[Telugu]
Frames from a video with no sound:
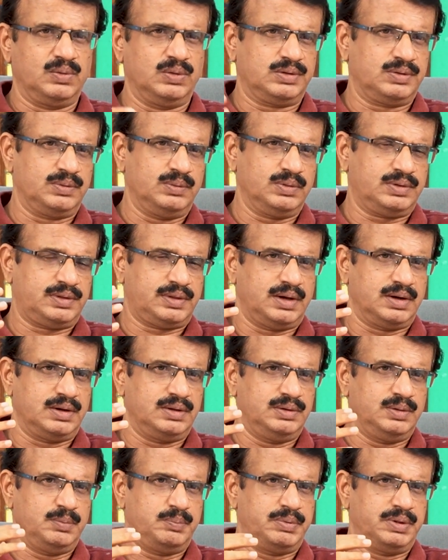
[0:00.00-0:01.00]
కోసం
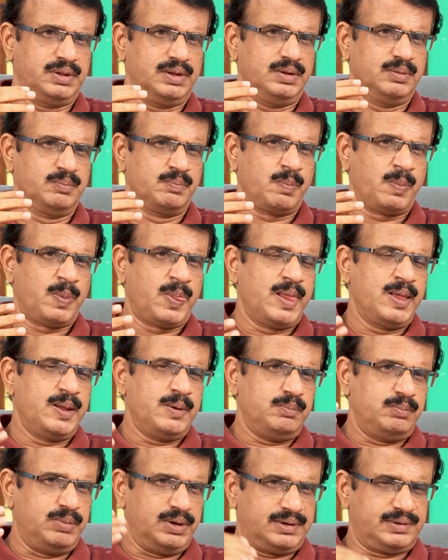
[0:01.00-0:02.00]
వస్తానని చెప్పింది
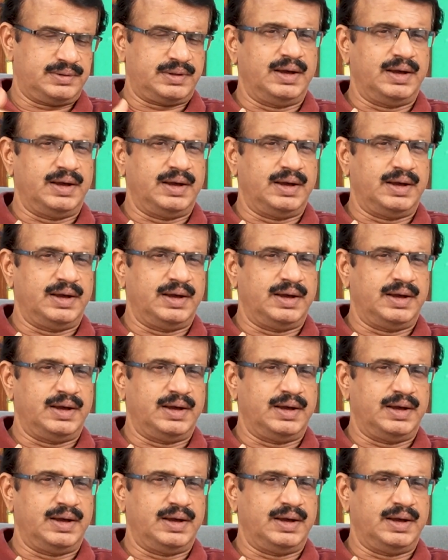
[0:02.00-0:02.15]
బట్ hmm.